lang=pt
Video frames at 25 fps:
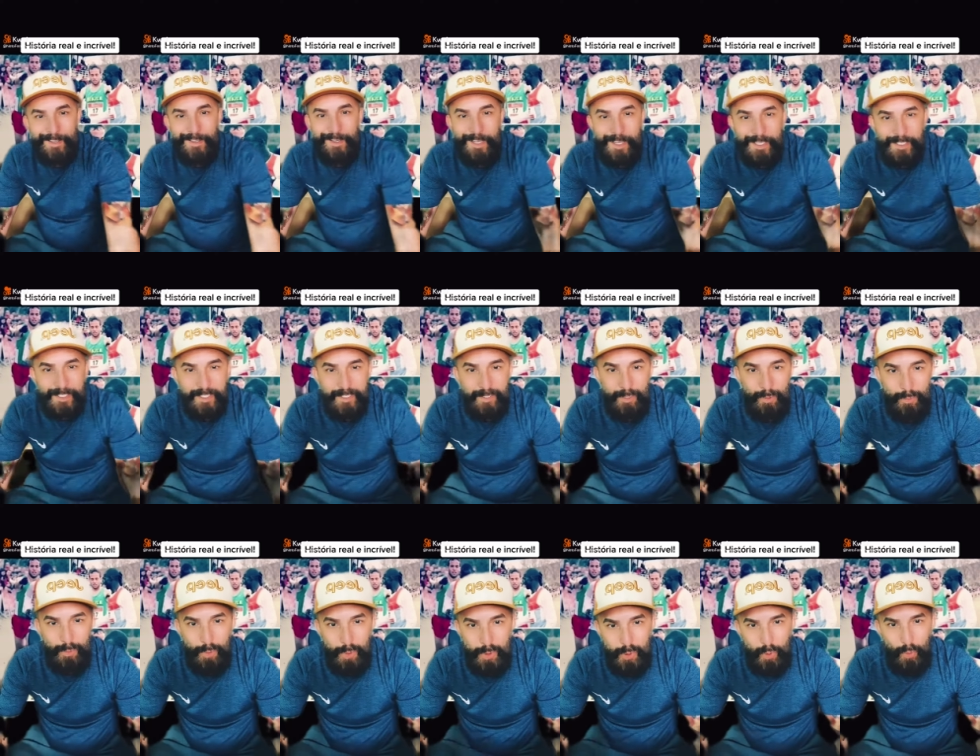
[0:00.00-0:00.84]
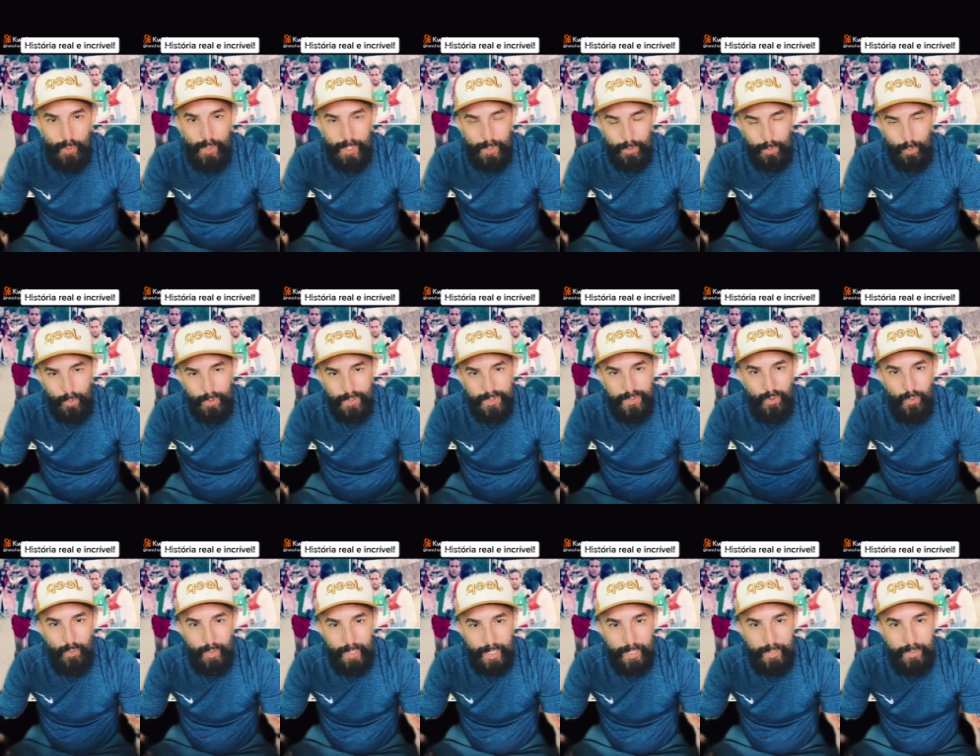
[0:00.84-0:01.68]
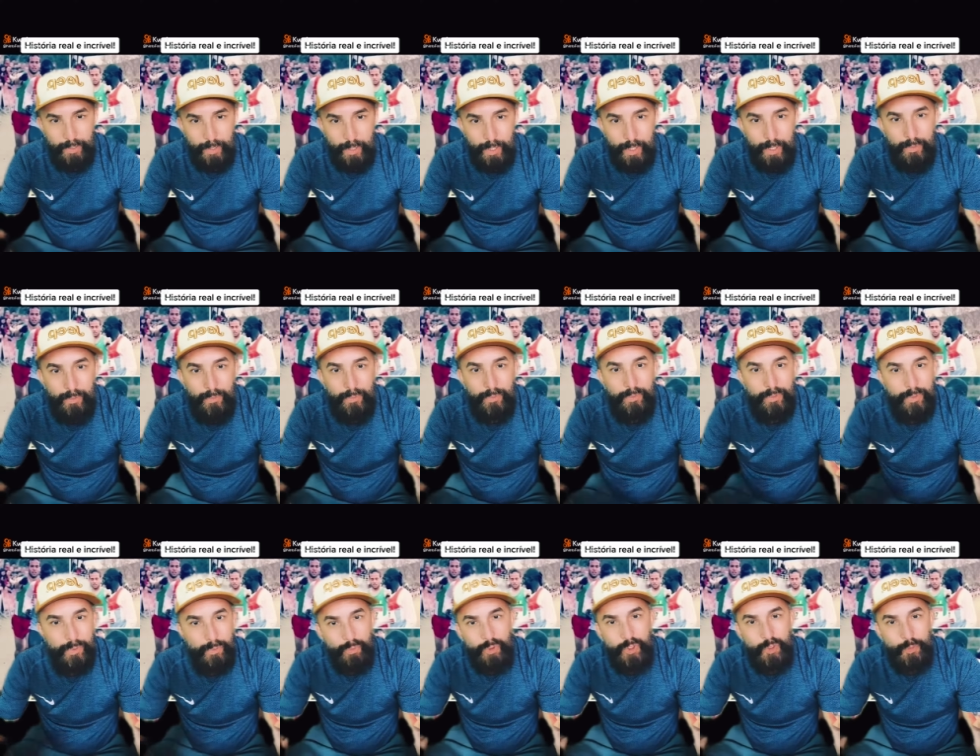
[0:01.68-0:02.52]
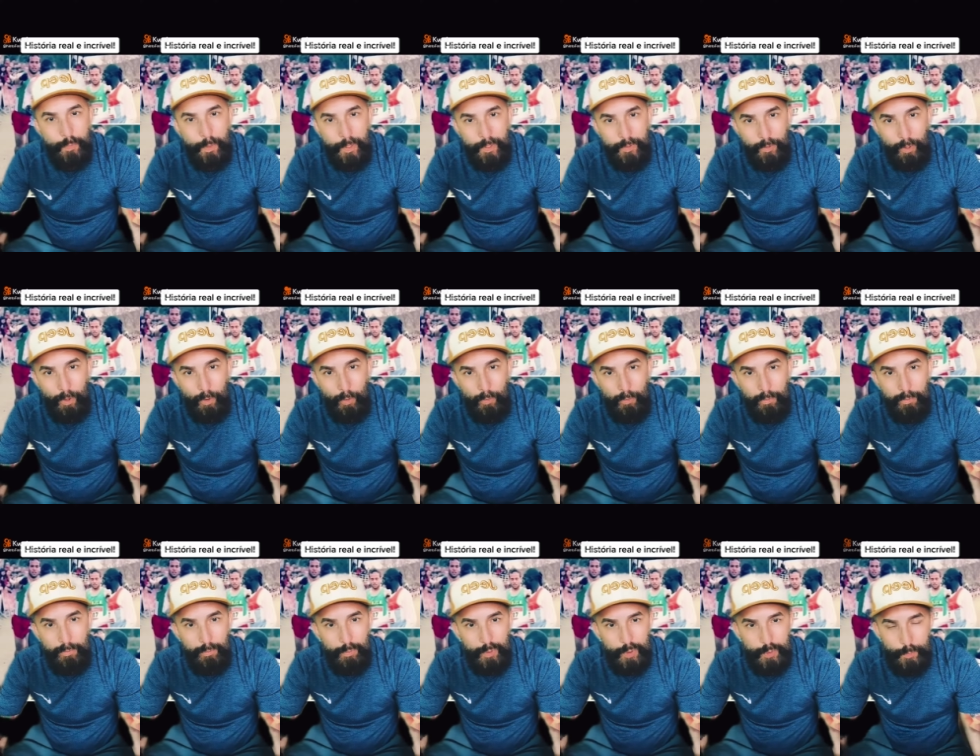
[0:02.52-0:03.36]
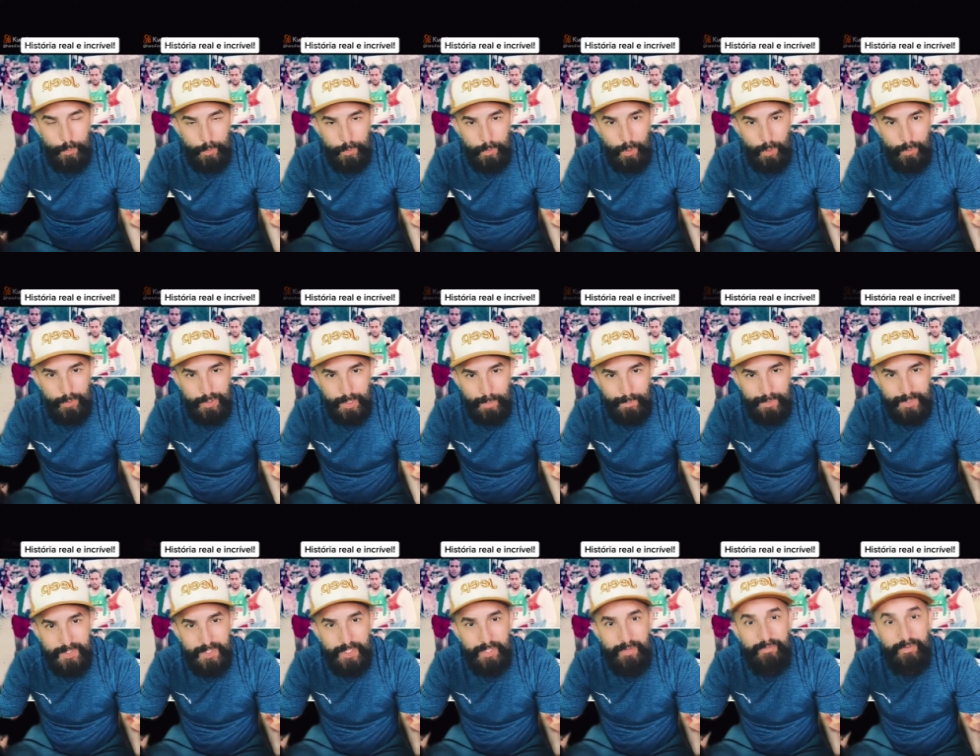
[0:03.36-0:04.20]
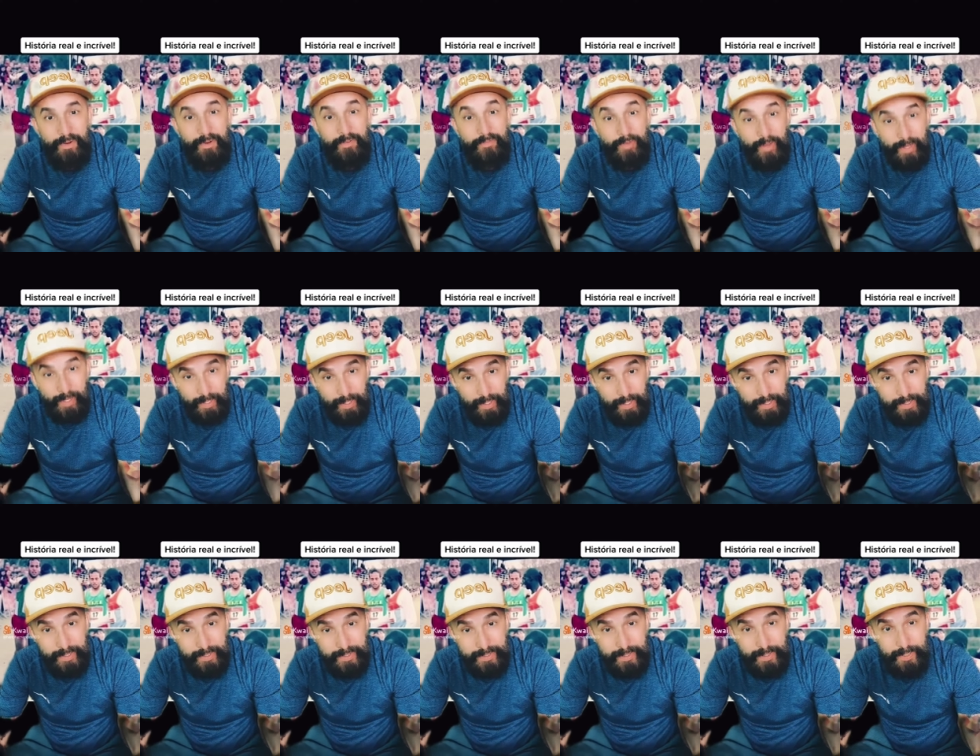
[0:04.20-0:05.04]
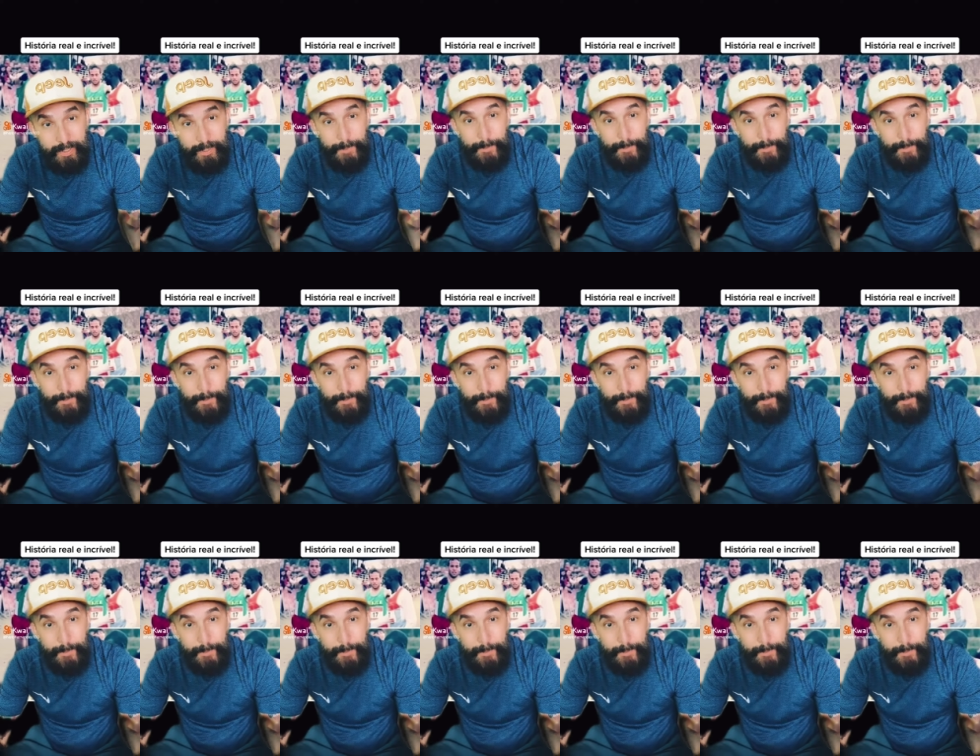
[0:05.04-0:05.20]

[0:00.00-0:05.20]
aí. Esses são dois corredores, um queniano e um espanhol. O espanhol chama-se Ivan Fernandes.